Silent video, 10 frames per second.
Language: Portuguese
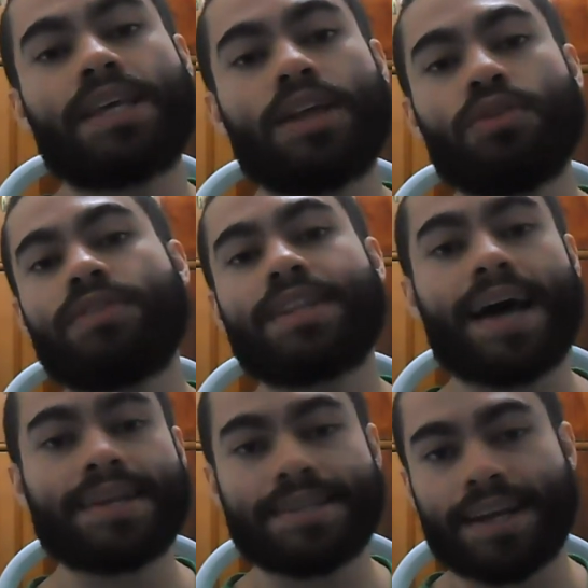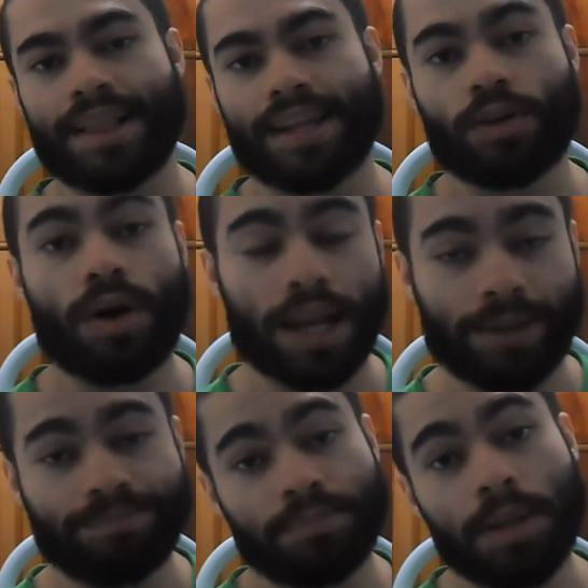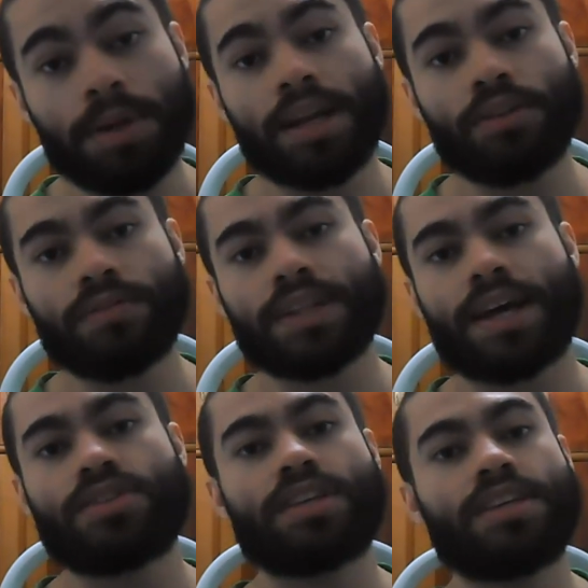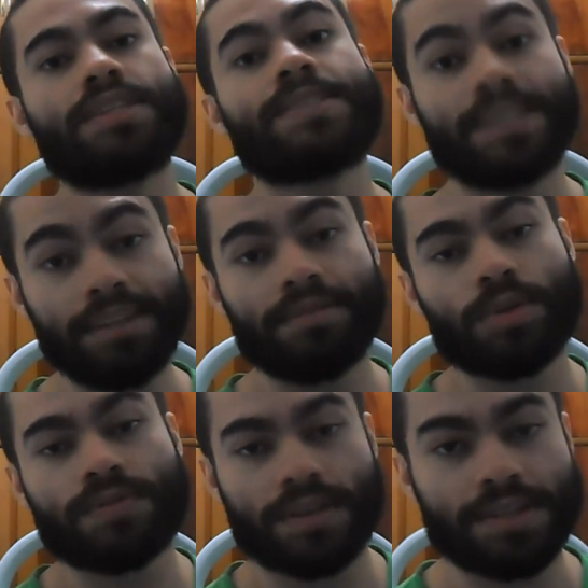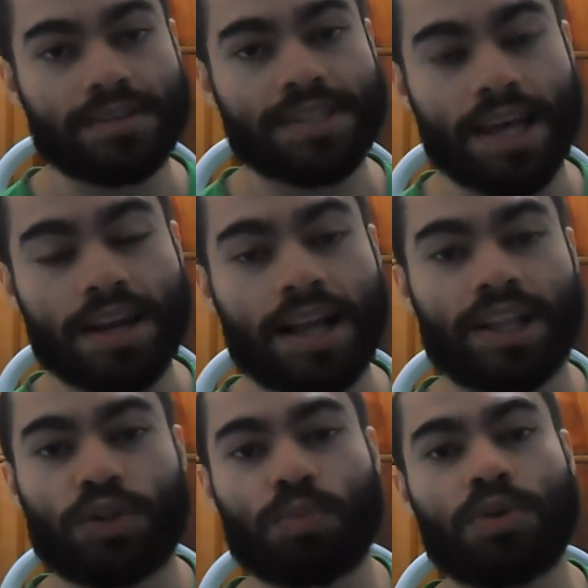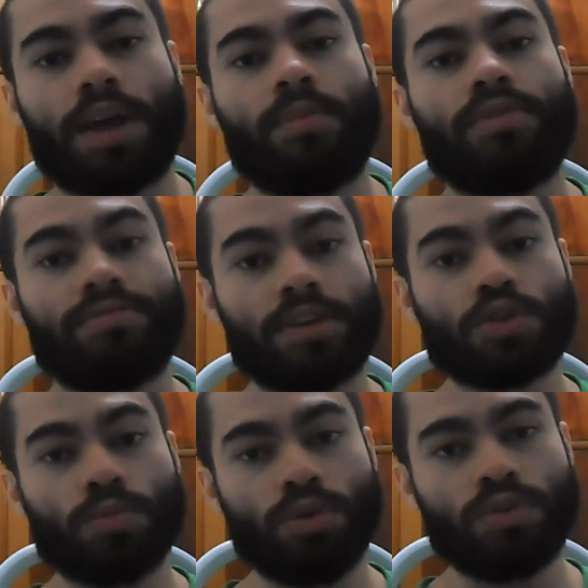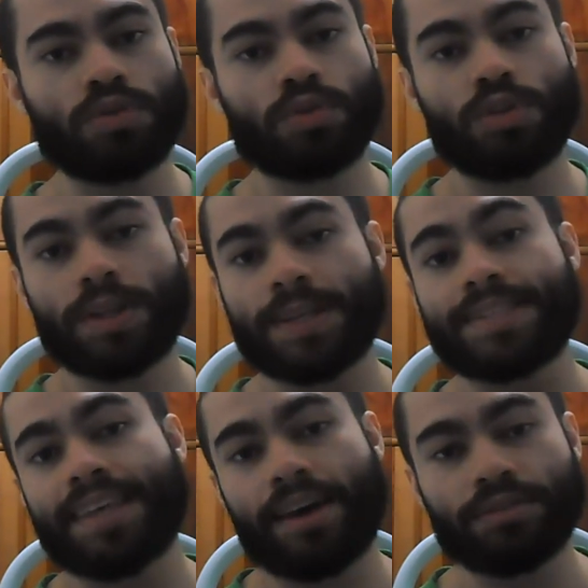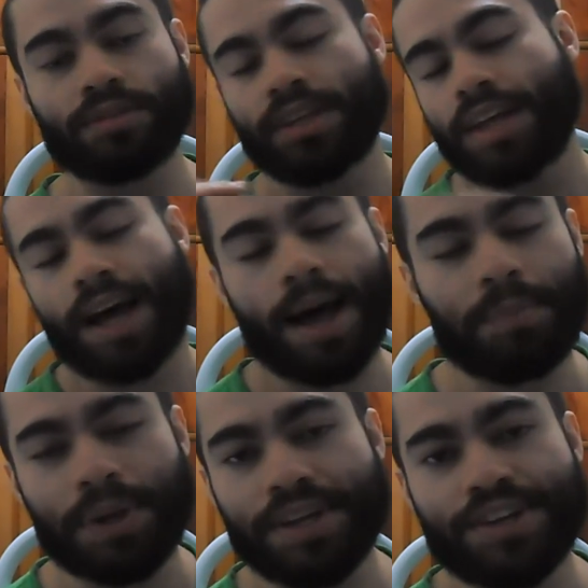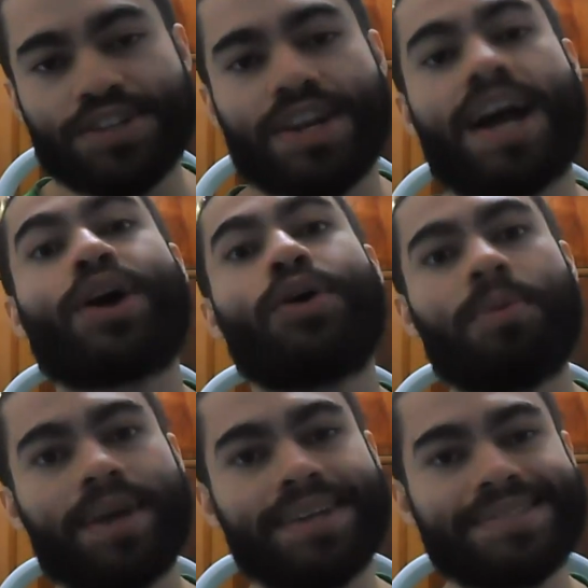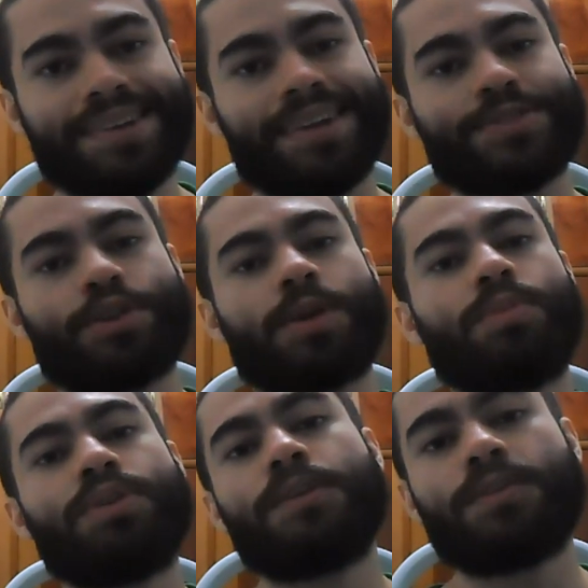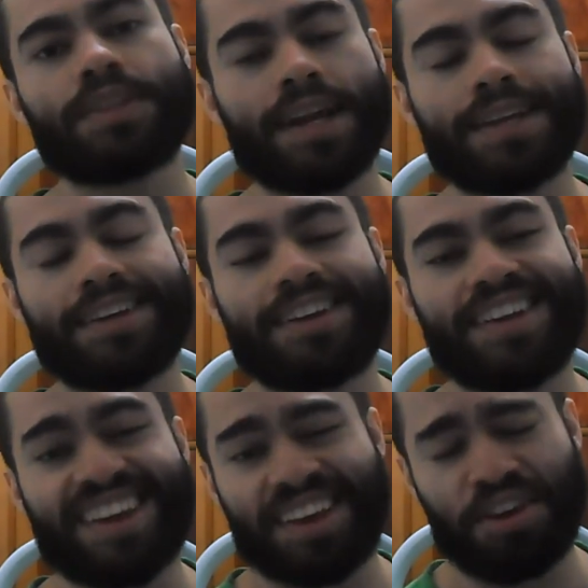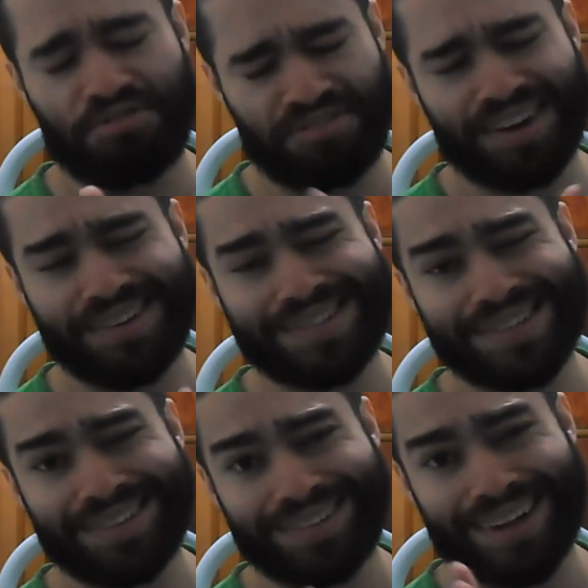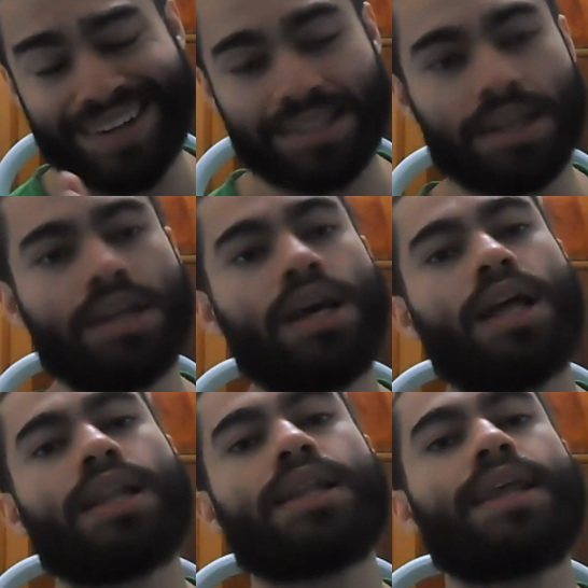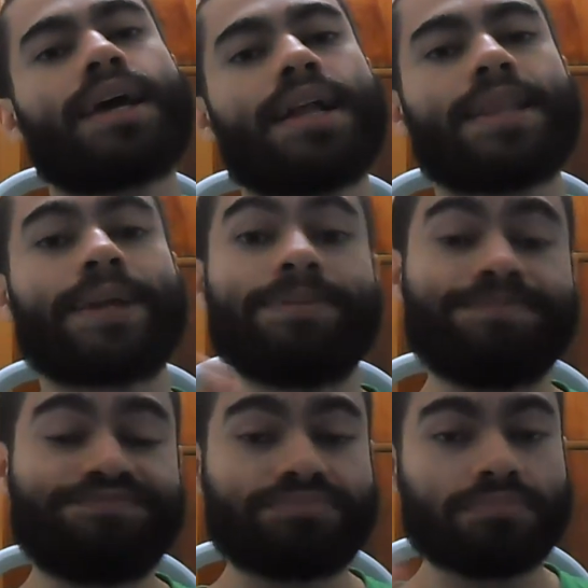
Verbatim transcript: E a novidade, galera, qual é? Primeira novidade é que sim, vamos fazer série, galera, do Pokémon Verde Músico, se tudo der certo, amanhã já começa. Olha só que bonito, que alegria, que felicidade, né, galera?